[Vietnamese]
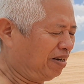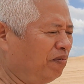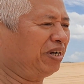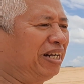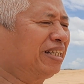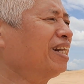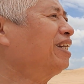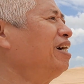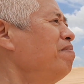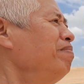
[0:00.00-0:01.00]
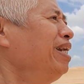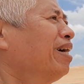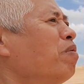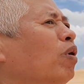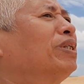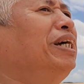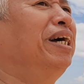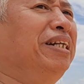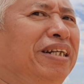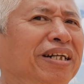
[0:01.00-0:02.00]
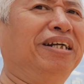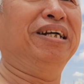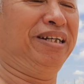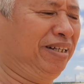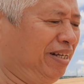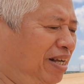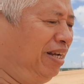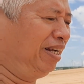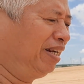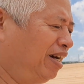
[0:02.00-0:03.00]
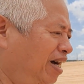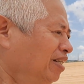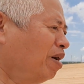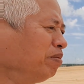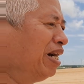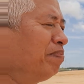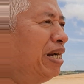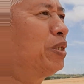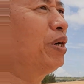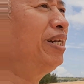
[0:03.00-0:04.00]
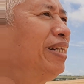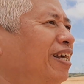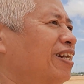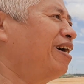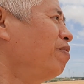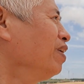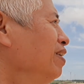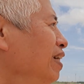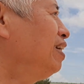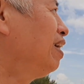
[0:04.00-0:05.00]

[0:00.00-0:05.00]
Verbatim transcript: không phải là tiết kiệm mà là không có tiền đấy thông điệp này truyền đến tất cả mọi người